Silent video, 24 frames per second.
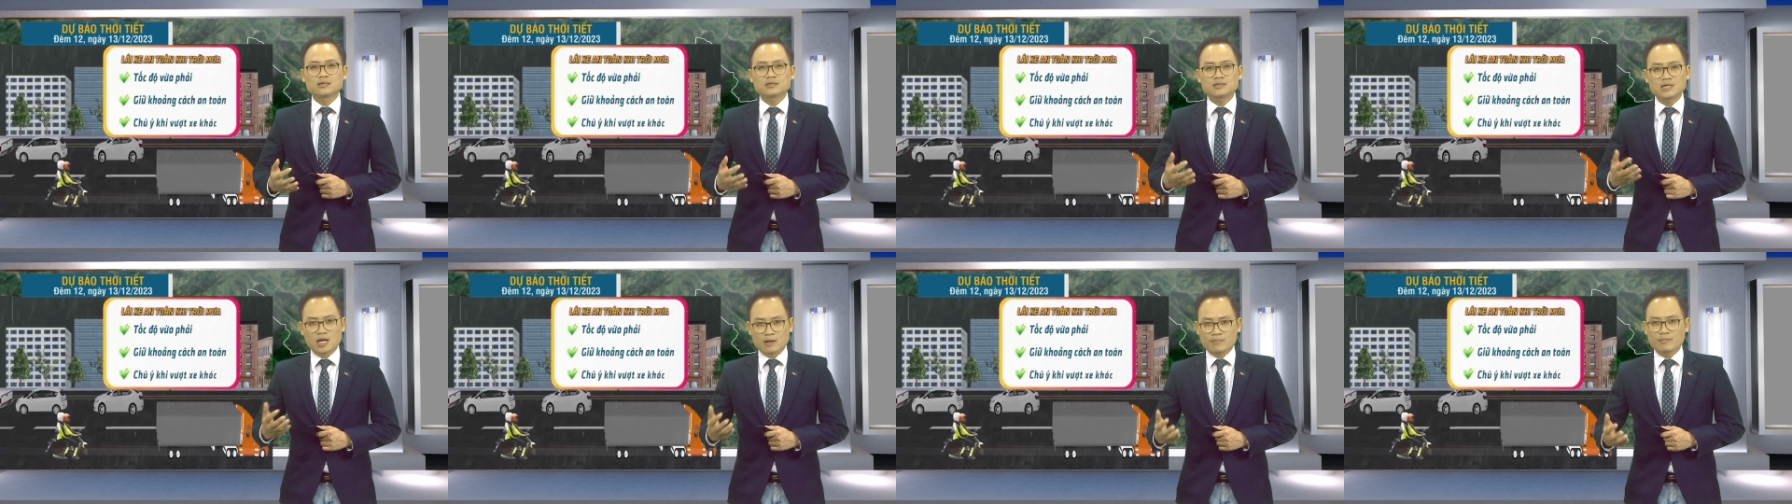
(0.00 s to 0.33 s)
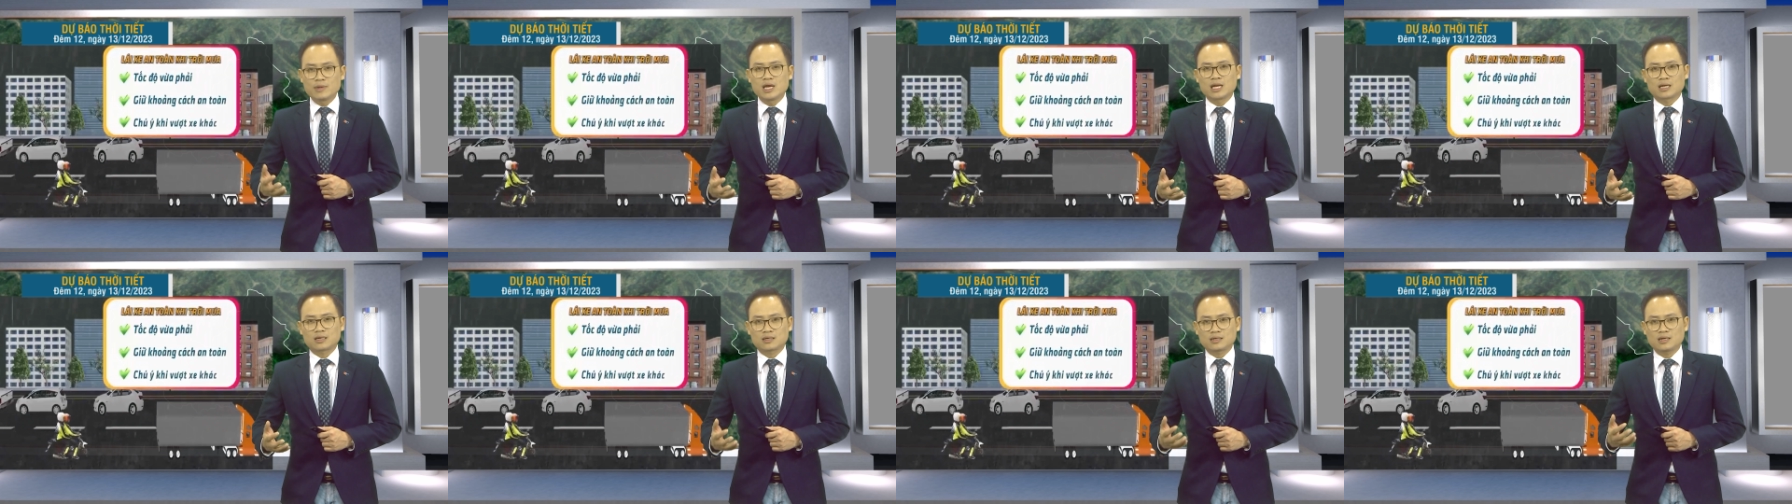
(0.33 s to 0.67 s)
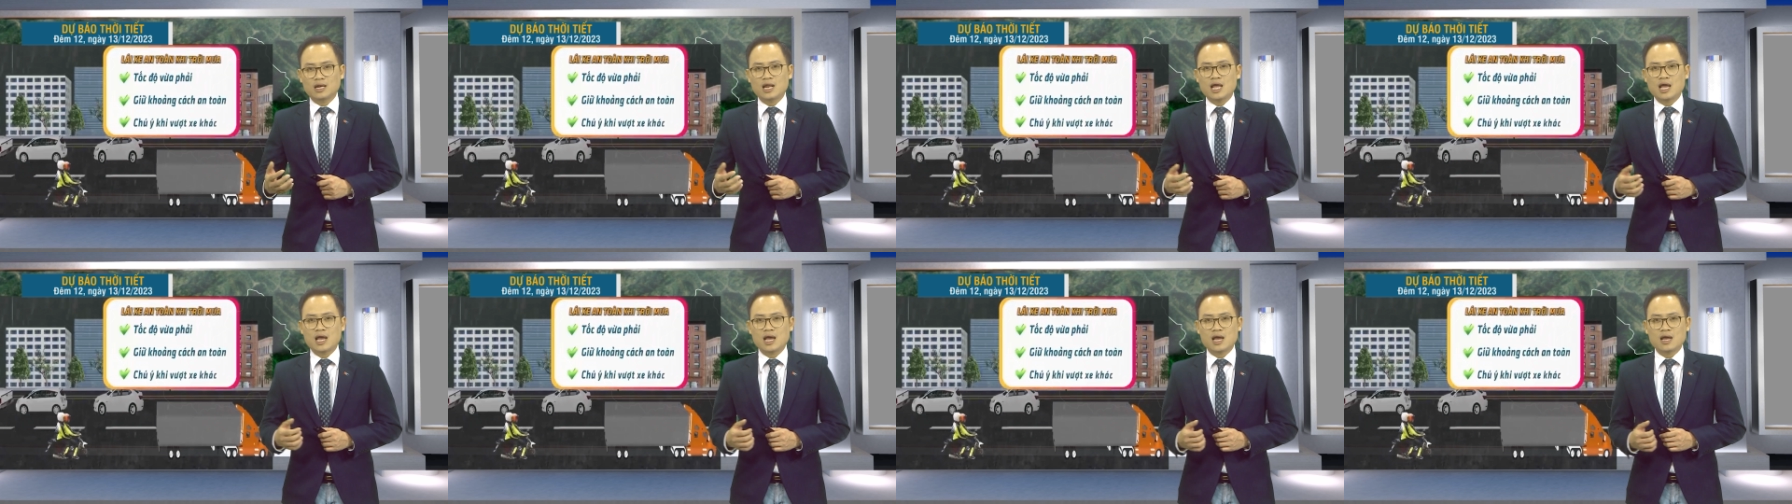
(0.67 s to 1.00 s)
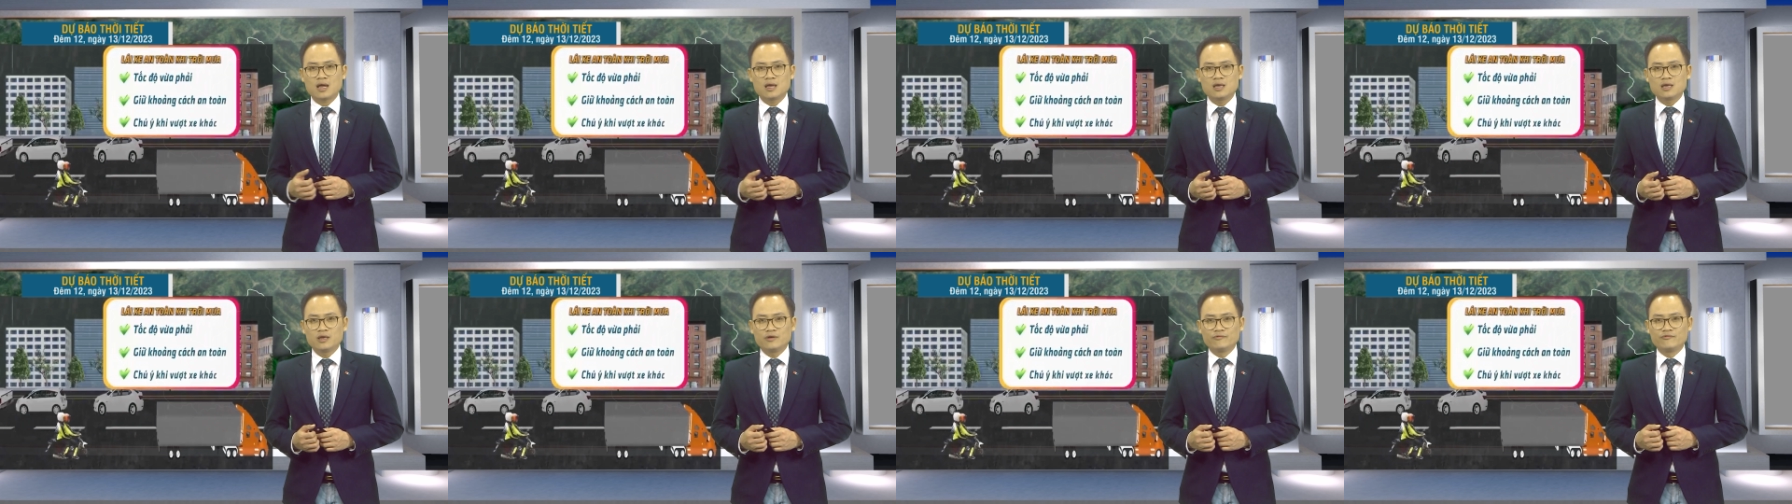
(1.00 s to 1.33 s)
đặc biệt là
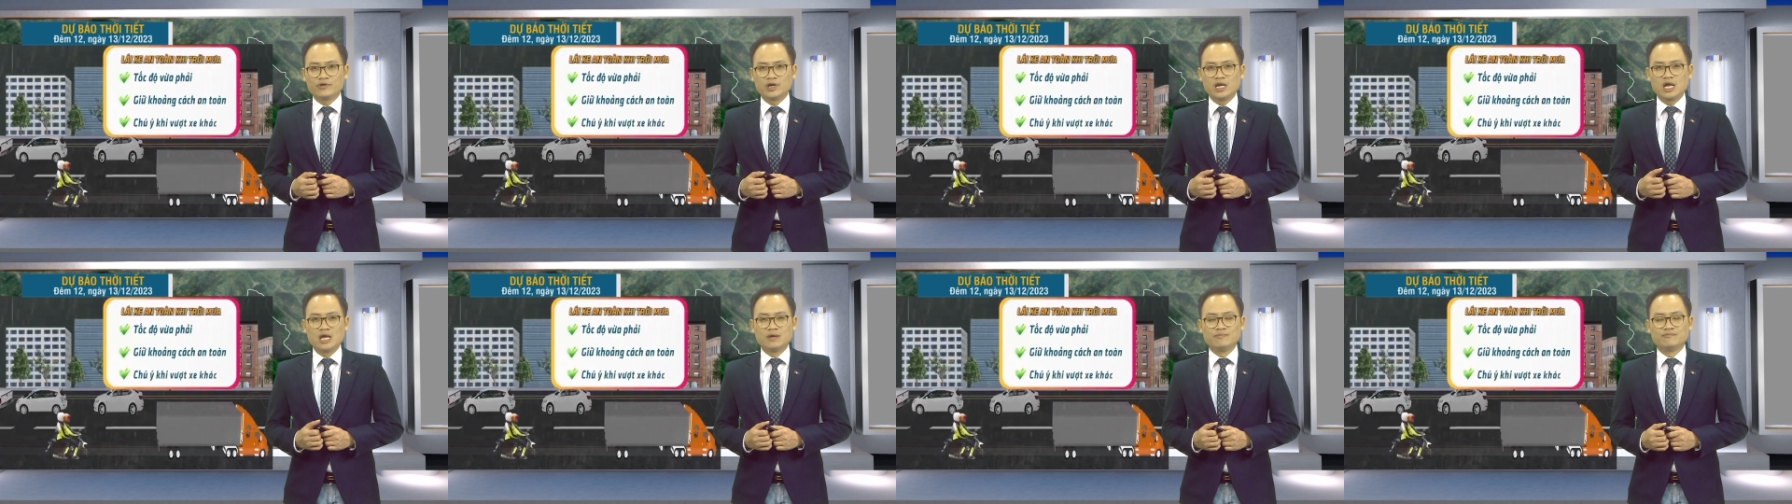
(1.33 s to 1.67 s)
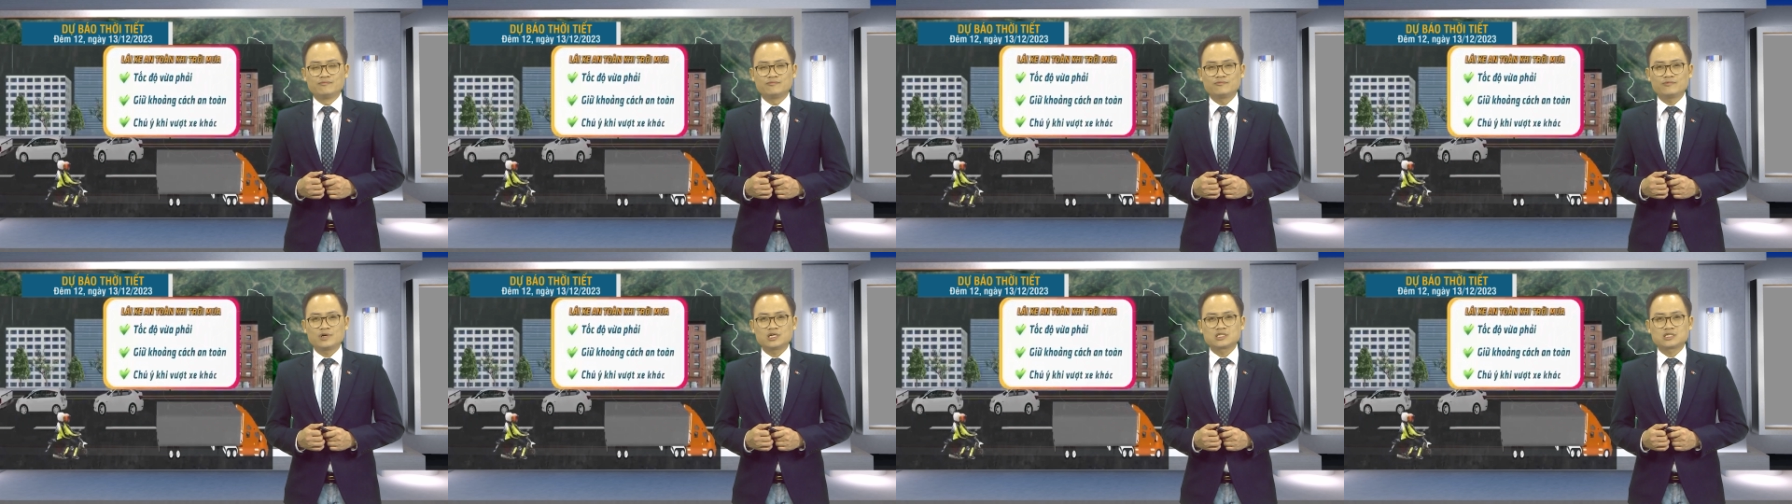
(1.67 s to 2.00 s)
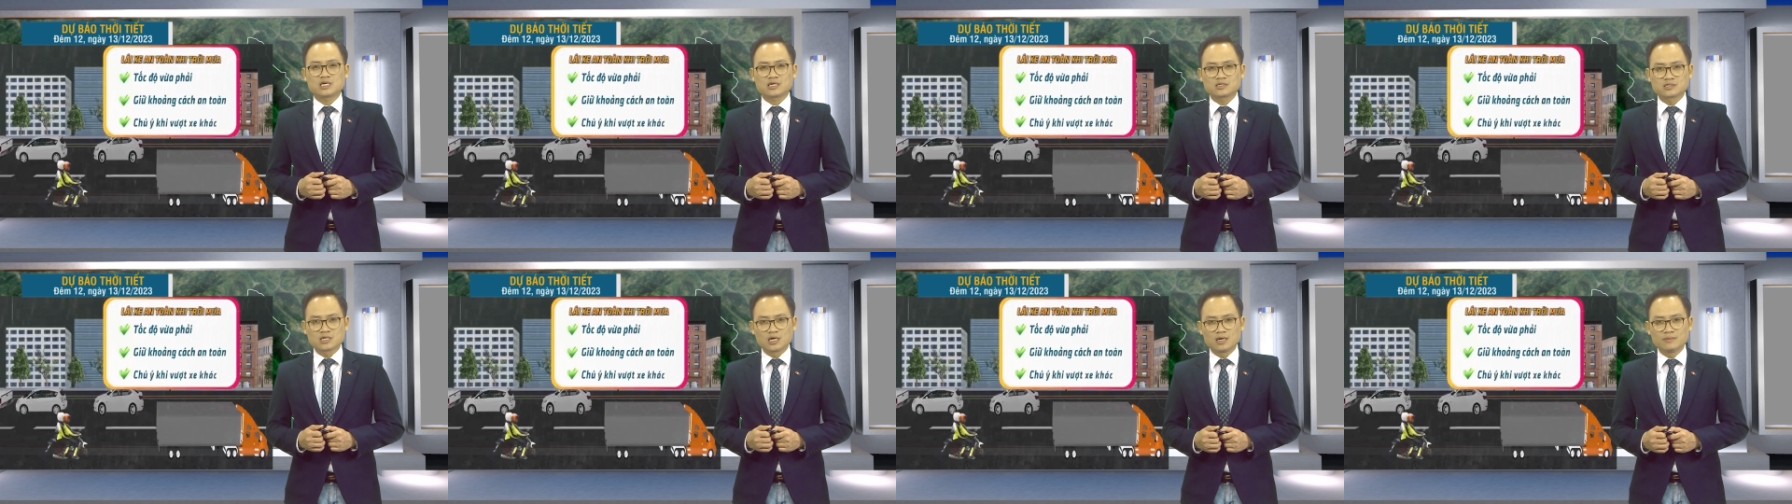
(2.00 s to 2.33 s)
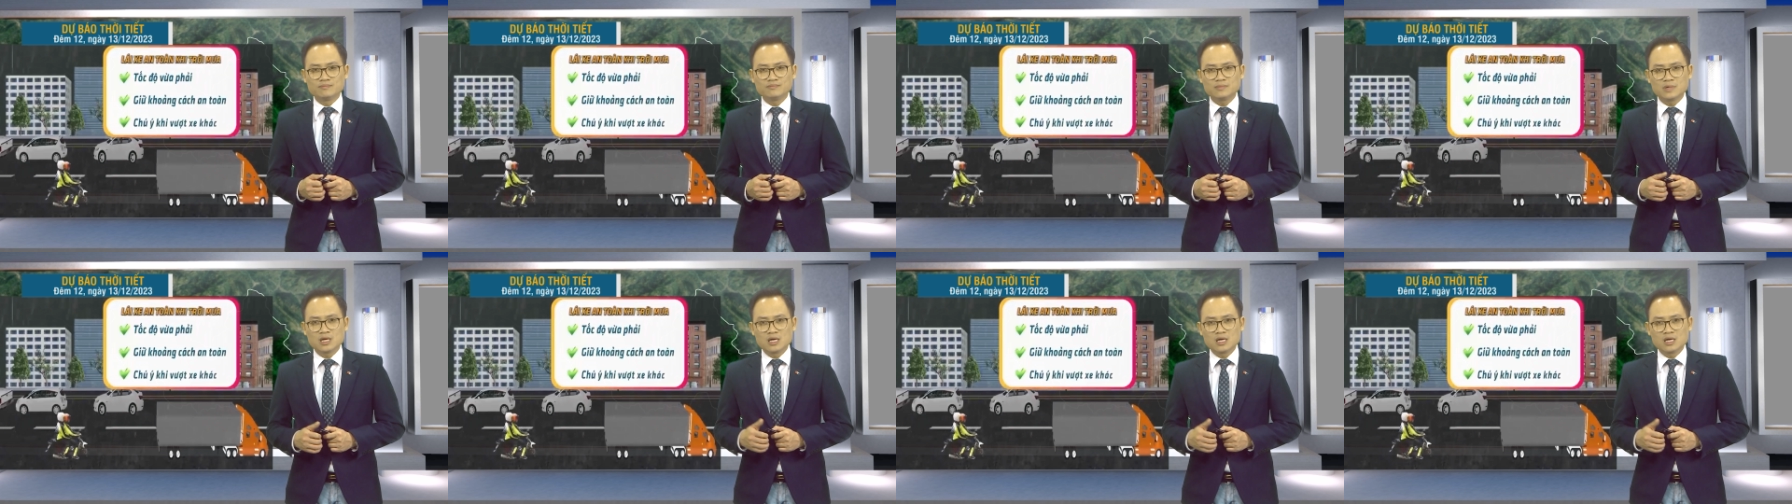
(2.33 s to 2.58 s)
về đêm và sáng sớm